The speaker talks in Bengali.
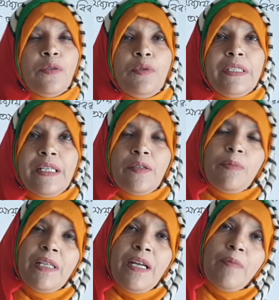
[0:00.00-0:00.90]
দুইটা
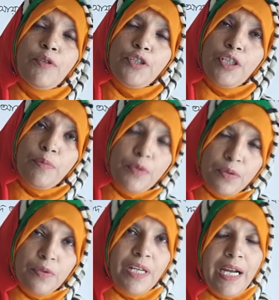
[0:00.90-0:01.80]
তোমাদের আবশ্যিক
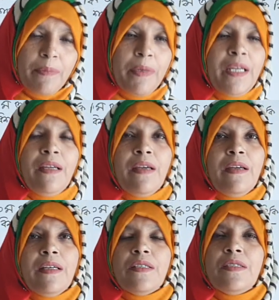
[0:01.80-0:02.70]
প্রশ্ন থাকবেই
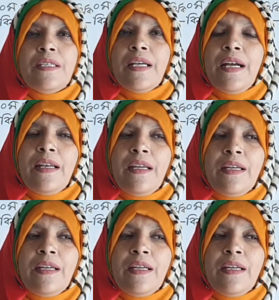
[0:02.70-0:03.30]
যেখানে